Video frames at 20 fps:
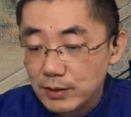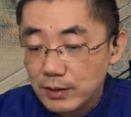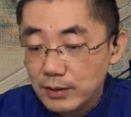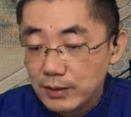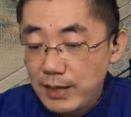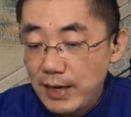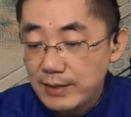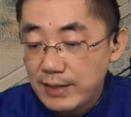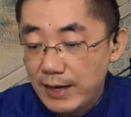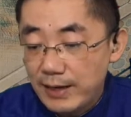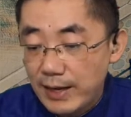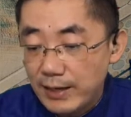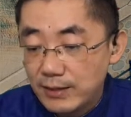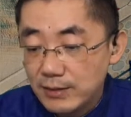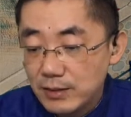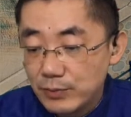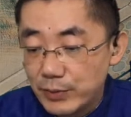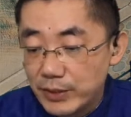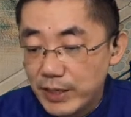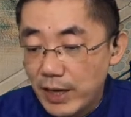看他来了
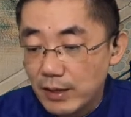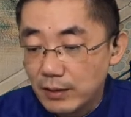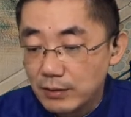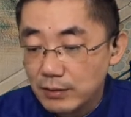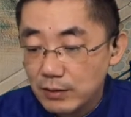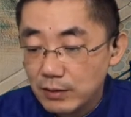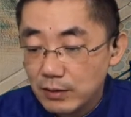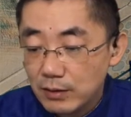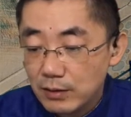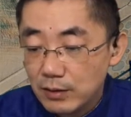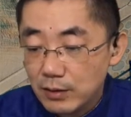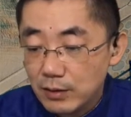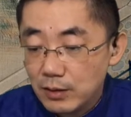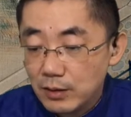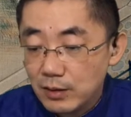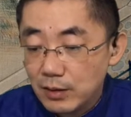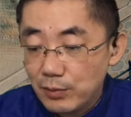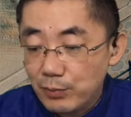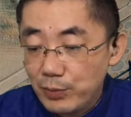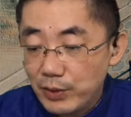怎么
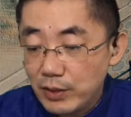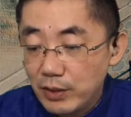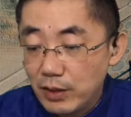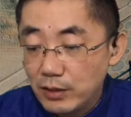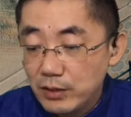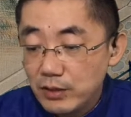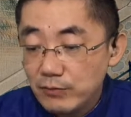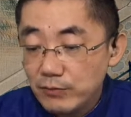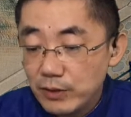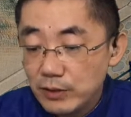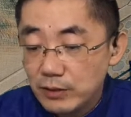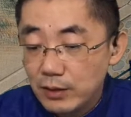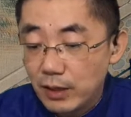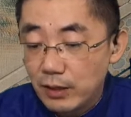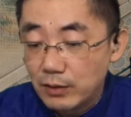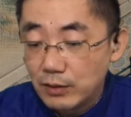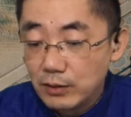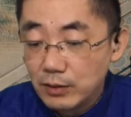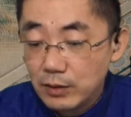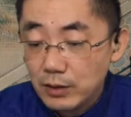样？”平儿因问
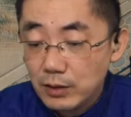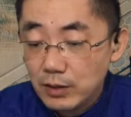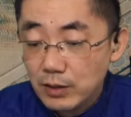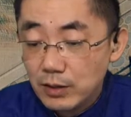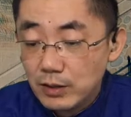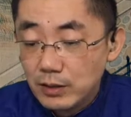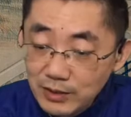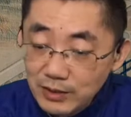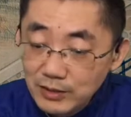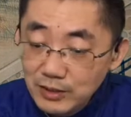道：“